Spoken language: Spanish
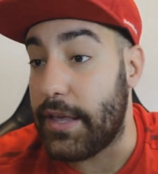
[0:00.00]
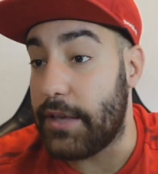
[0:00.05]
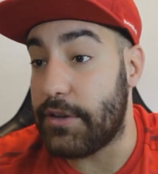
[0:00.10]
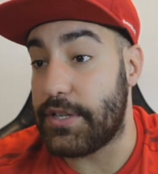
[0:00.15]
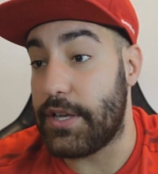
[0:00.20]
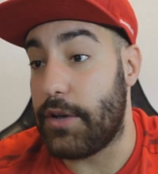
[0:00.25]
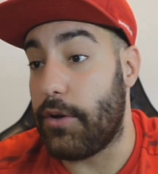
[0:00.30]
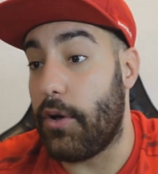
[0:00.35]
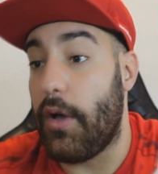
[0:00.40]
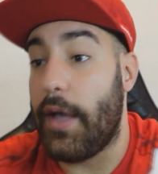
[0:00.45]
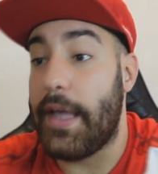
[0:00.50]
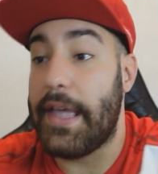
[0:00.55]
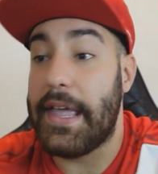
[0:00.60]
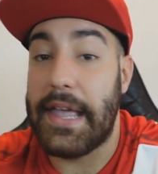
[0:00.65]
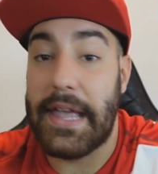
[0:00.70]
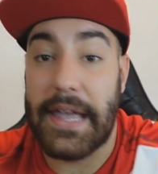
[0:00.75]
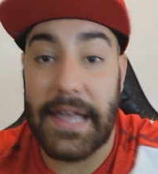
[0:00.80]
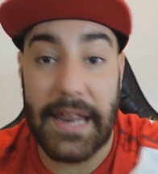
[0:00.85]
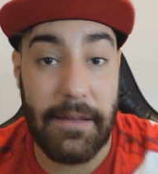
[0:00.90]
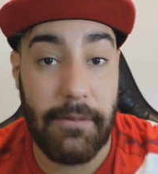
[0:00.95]
Ya os digo,
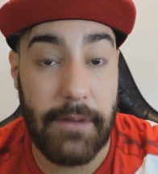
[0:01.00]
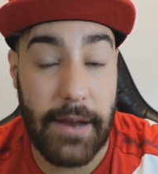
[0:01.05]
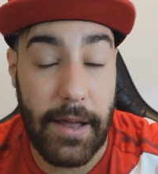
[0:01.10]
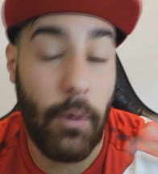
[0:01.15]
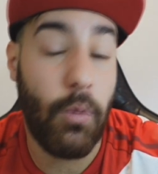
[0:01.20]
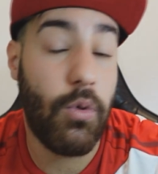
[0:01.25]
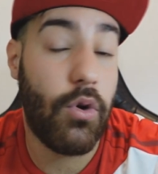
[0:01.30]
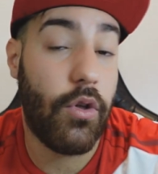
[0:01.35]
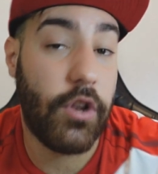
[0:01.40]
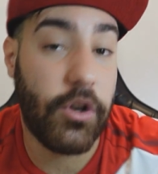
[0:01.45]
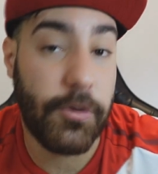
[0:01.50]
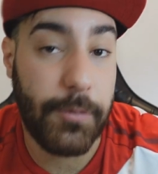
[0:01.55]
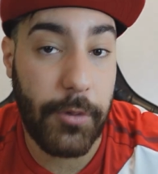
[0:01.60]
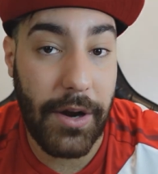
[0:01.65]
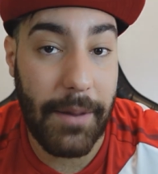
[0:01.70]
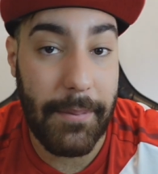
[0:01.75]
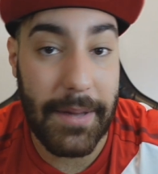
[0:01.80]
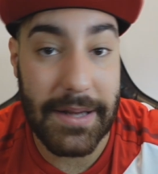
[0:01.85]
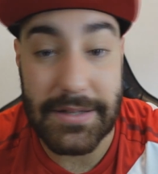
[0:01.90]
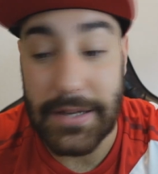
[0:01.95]
increíble, uno de los
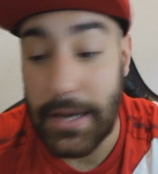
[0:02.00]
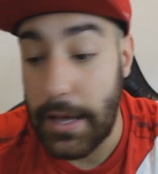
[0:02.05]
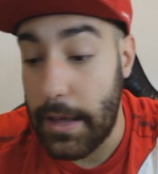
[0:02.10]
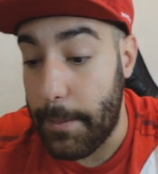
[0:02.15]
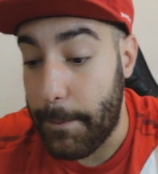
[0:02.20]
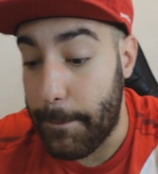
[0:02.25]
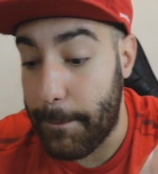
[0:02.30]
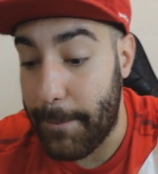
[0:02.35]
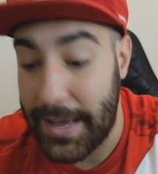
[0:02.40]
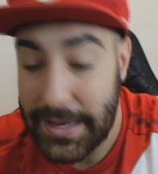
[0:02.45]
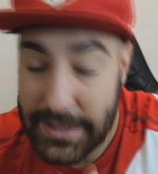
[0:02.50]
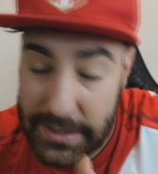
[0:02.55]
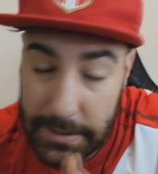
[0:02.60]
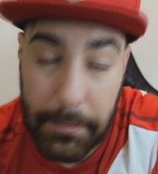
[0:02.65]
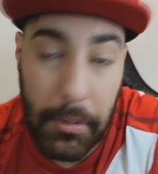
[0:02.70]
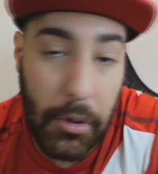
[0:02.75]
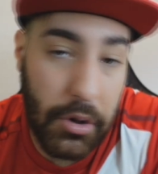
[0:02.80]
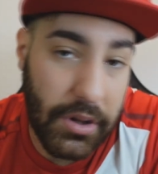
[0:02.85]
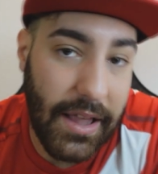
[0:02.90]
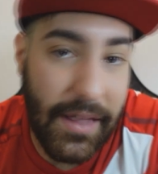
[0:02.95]
programas más
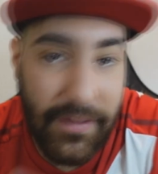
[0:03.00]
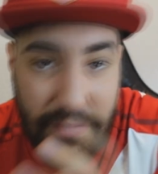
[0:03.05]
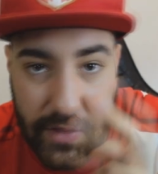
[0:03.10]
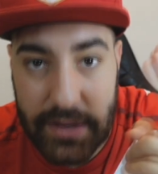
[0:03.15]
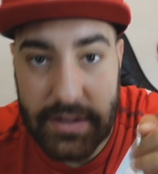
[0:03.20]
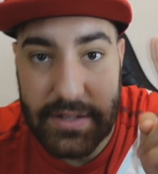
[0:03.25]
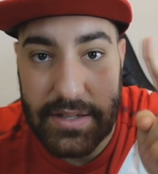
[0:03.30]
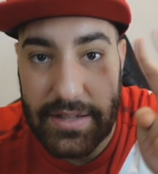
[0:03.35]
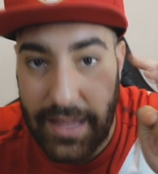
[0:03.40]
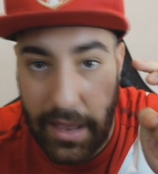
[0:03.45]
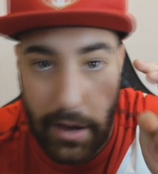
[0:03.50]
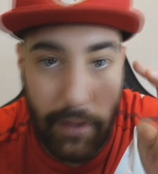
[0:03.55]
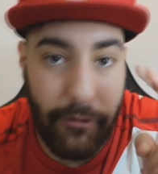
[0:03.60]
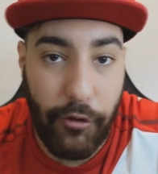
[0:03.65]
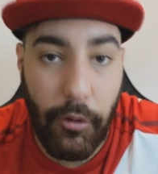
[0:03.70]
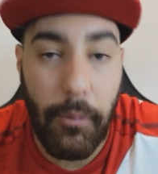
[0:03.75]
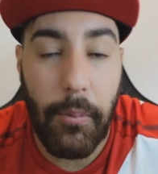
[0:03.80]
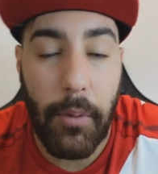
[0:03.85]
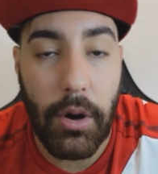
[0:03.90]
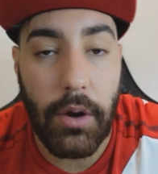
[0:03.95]
importantes del
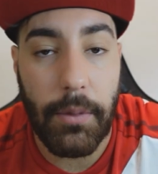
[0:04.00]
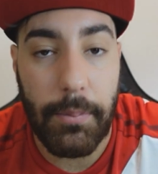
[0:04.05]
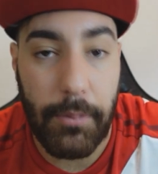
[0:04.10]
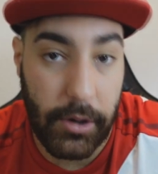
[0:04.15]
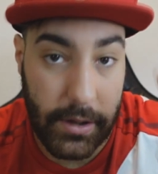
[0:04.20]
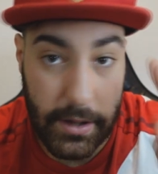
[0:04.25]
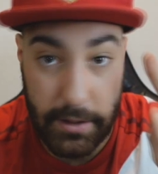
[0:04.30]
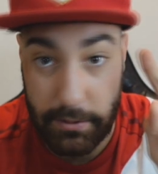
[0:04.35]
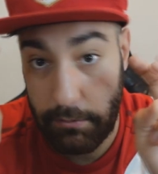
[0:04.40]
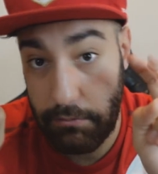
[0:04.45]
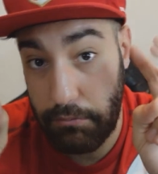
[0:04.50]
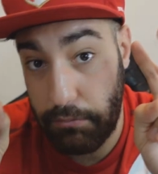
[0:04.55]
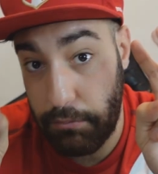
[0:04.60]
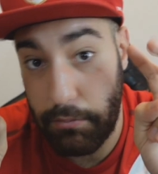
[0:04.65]
fútbol, porque